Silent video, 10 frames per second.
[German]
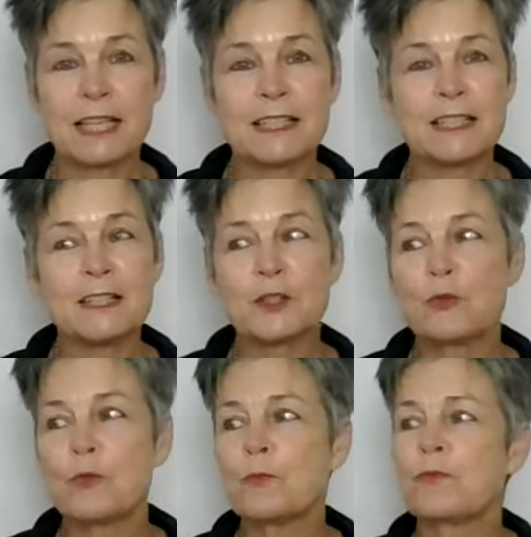Das ist
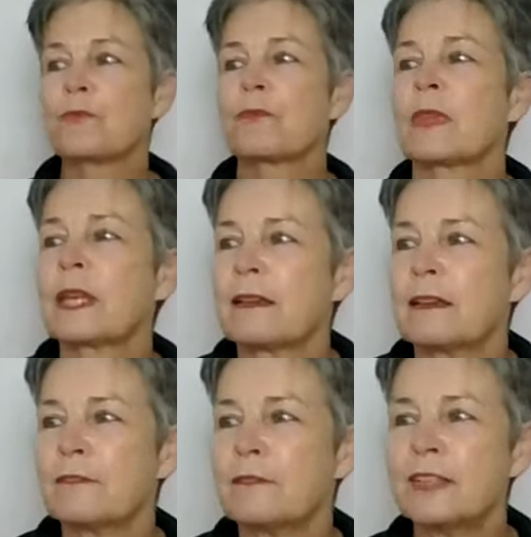so
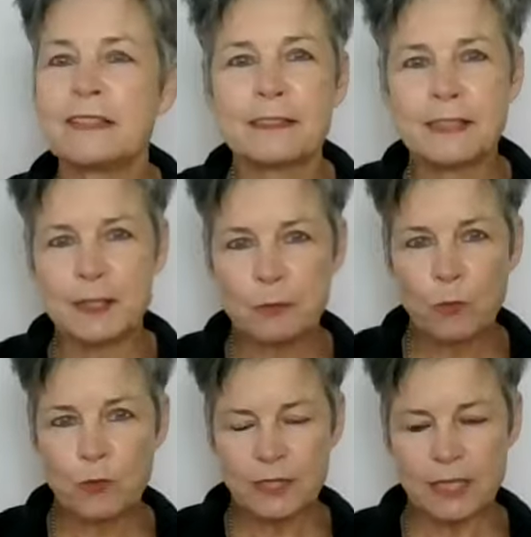wie das,
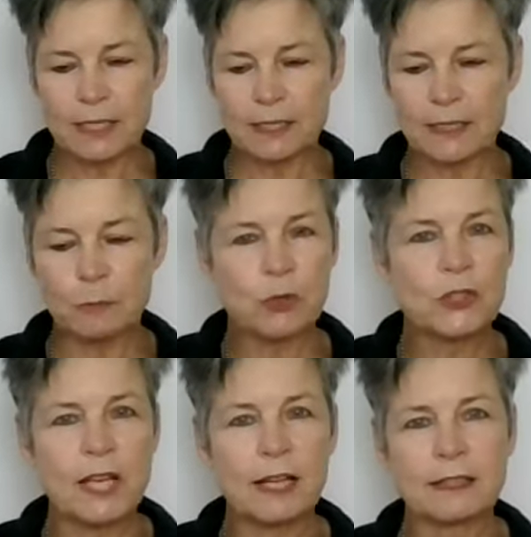die
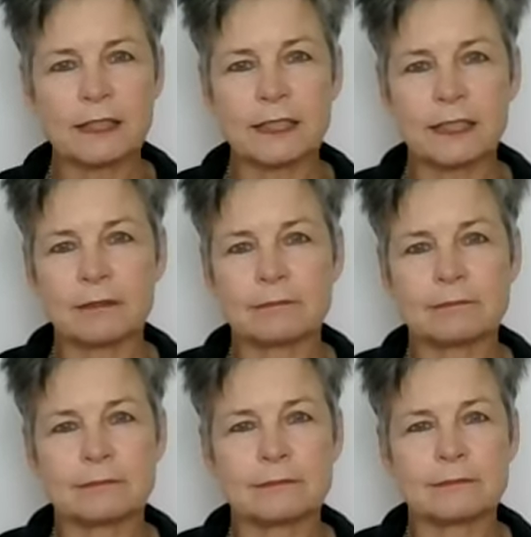Mutter, die
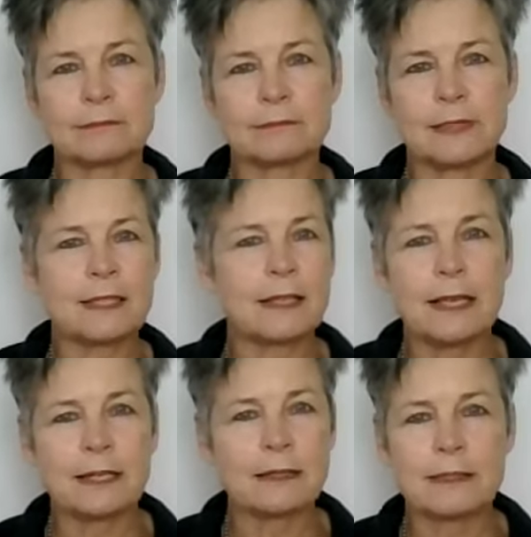das
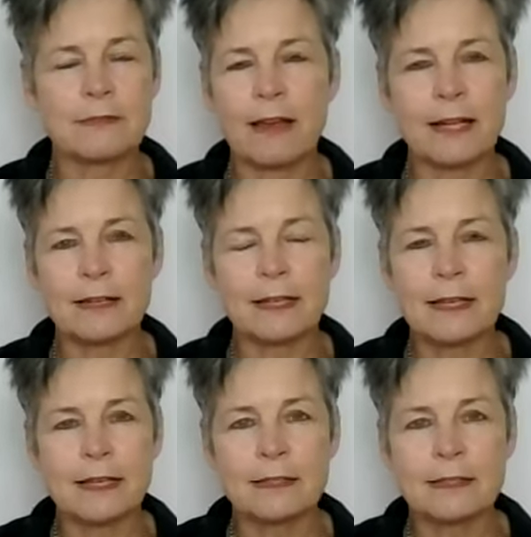Kind, das weinende
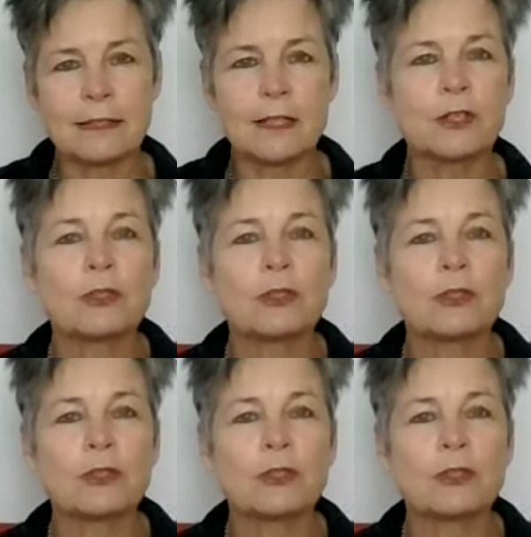Kind in den